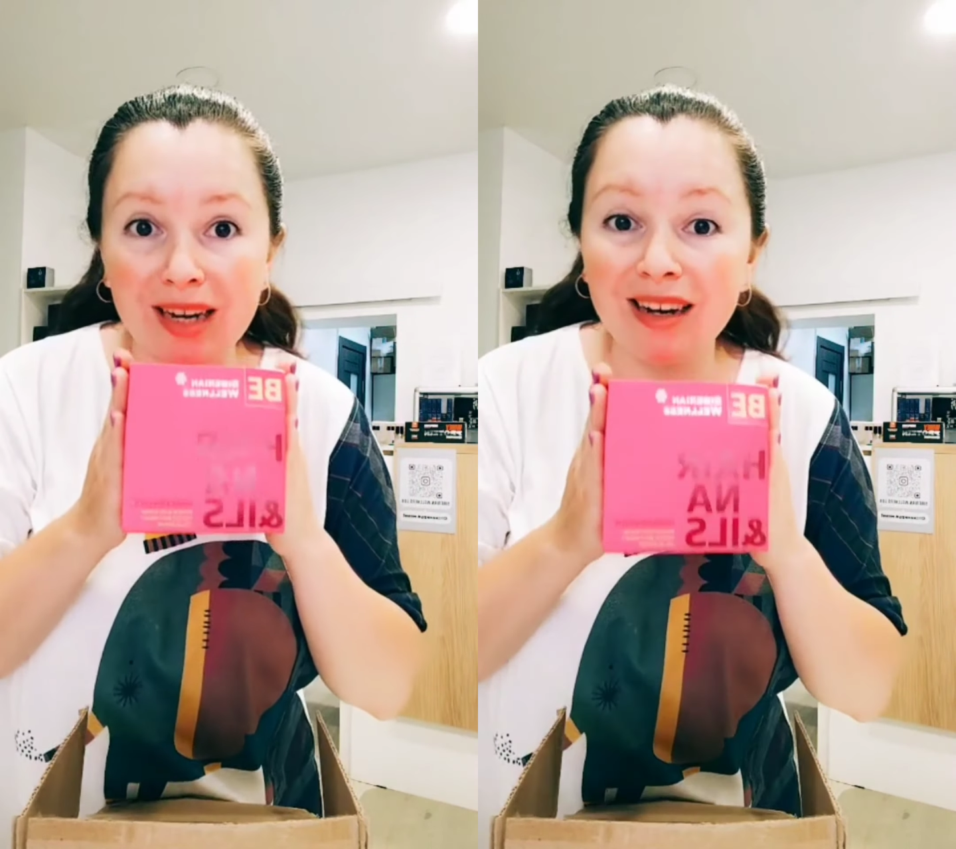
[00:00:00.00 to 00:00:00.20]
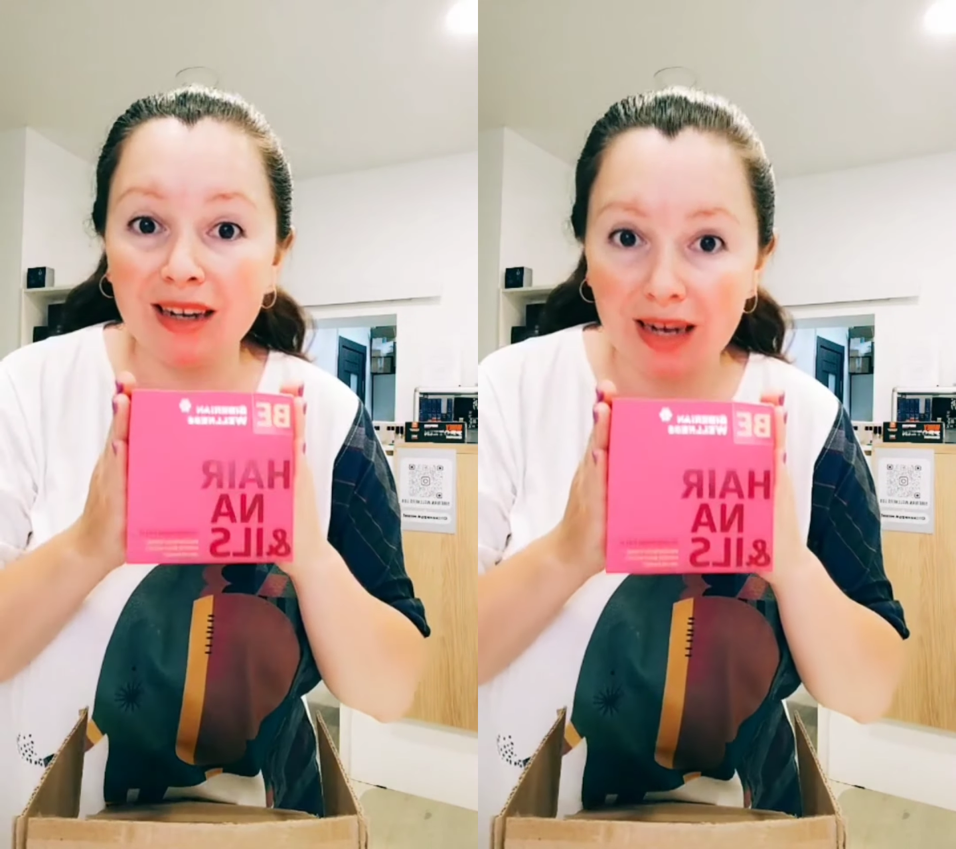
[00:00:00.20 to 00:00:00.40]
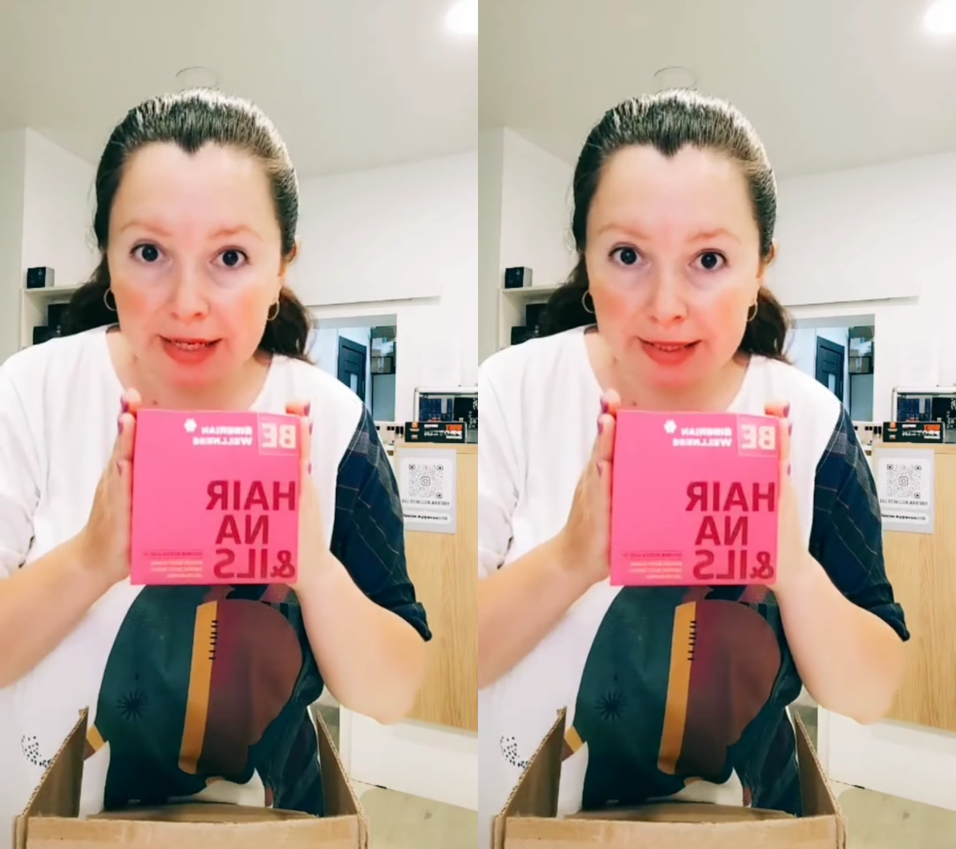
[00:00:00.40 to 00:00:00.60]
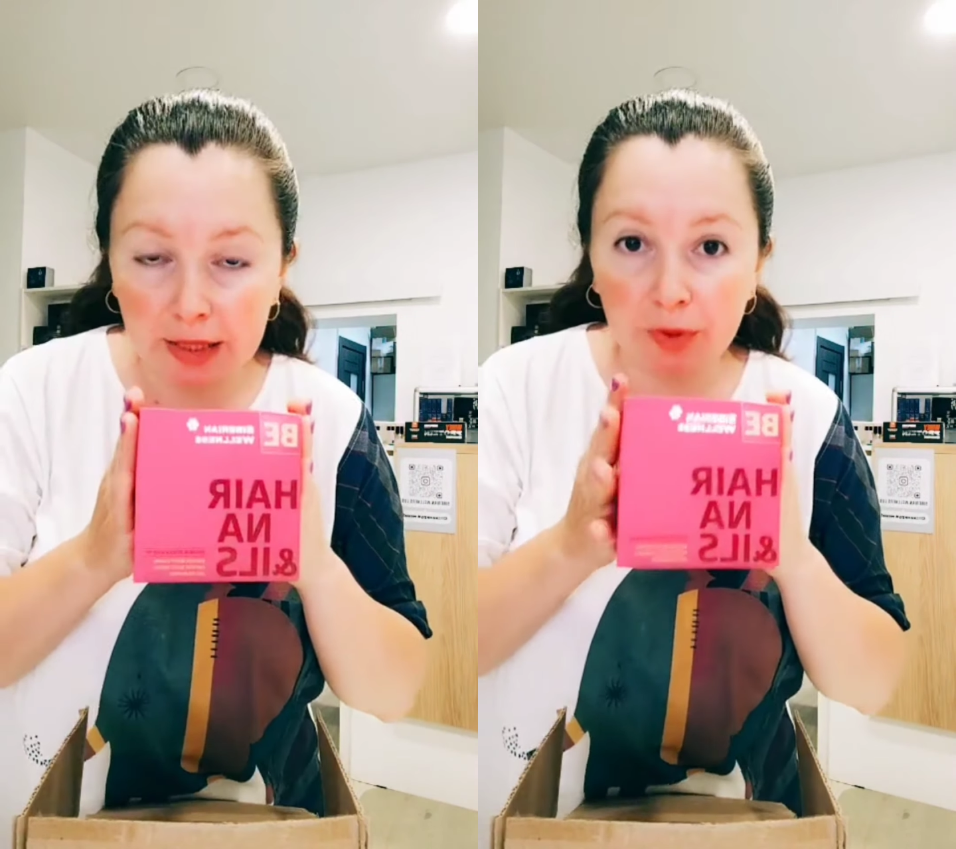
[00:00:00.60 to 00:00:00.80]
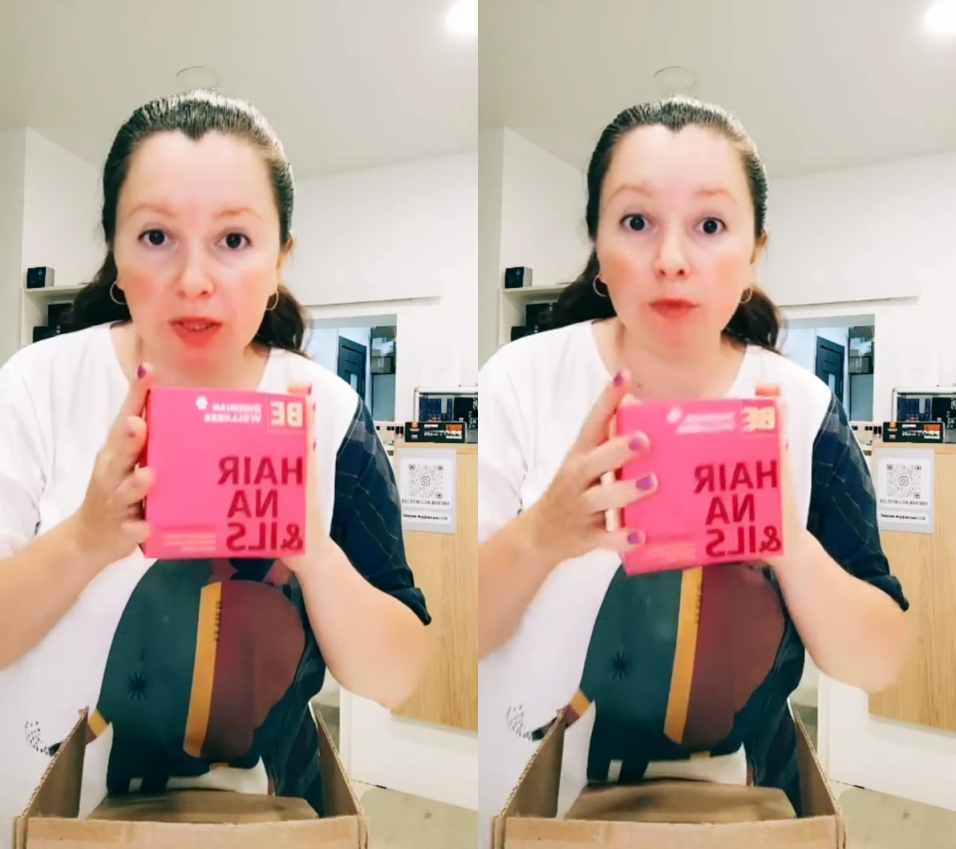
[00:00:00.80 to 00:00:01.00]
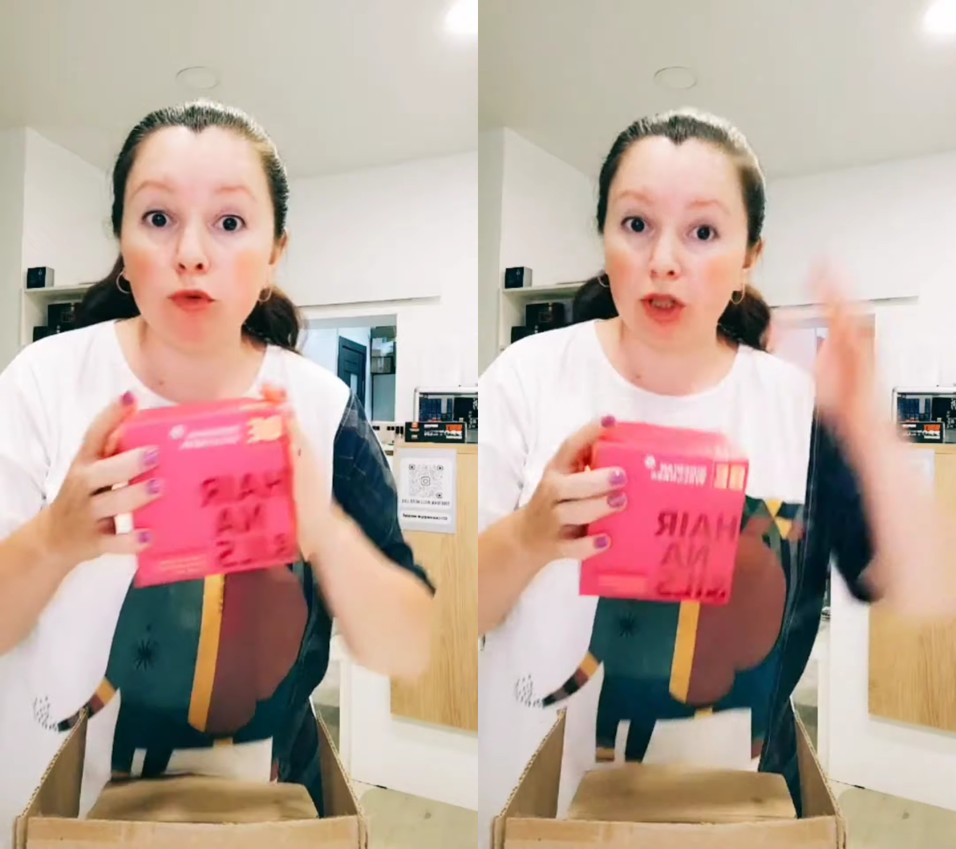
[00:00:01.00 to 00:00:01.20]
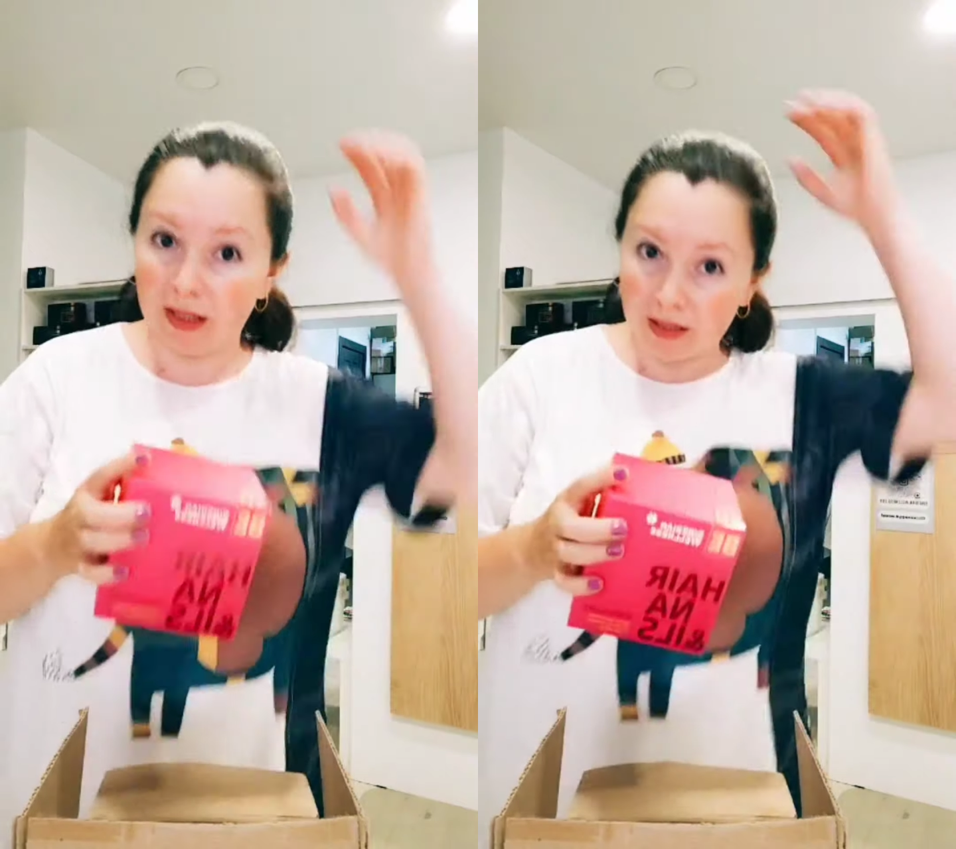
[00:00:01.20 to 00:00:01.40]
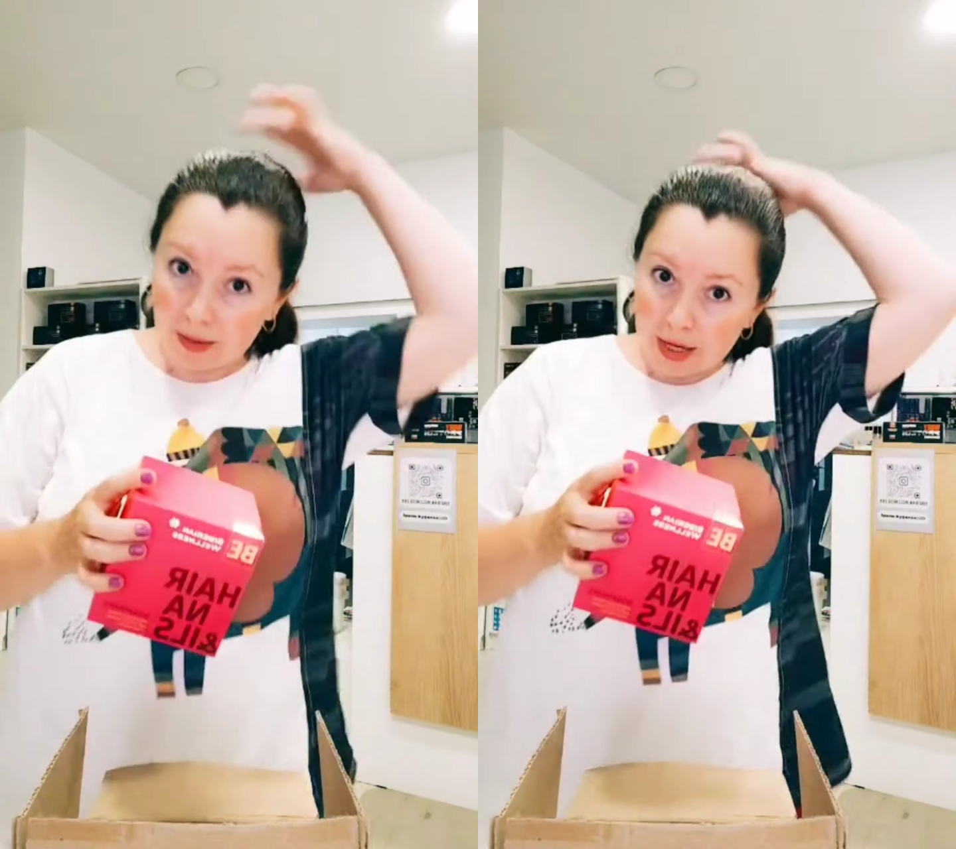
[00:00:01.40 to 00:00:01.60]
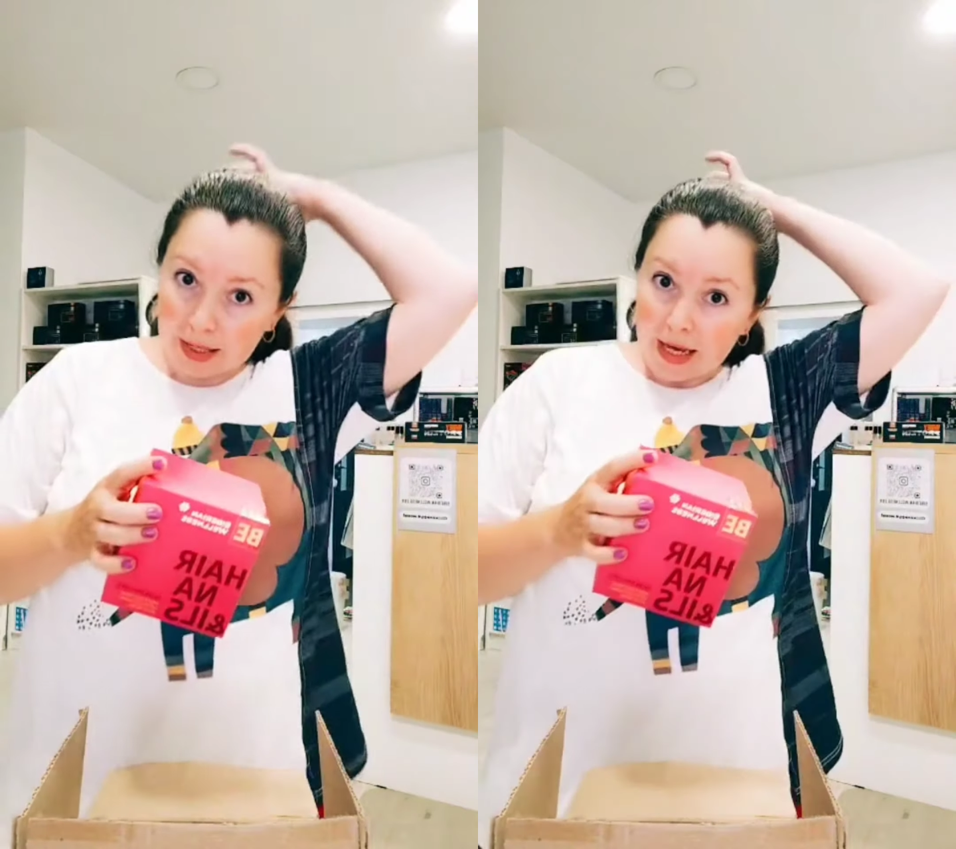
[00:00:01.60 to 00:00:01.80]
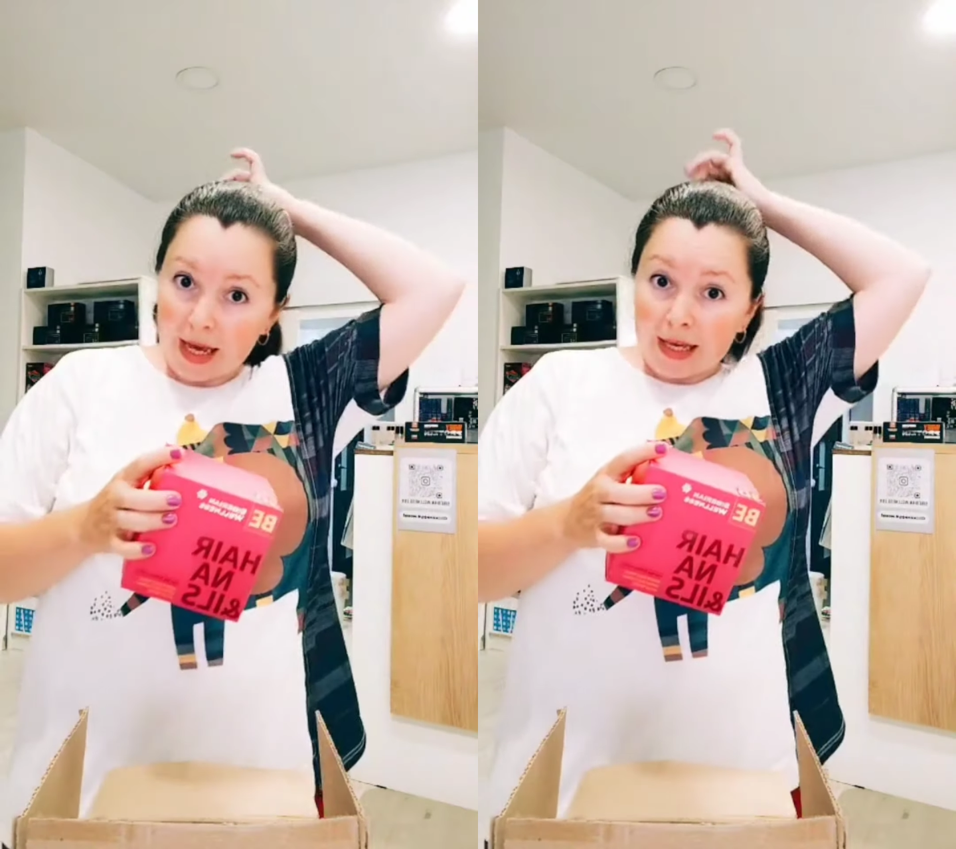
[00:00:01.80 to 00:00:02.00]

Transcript: как кальций, потому что, ребят,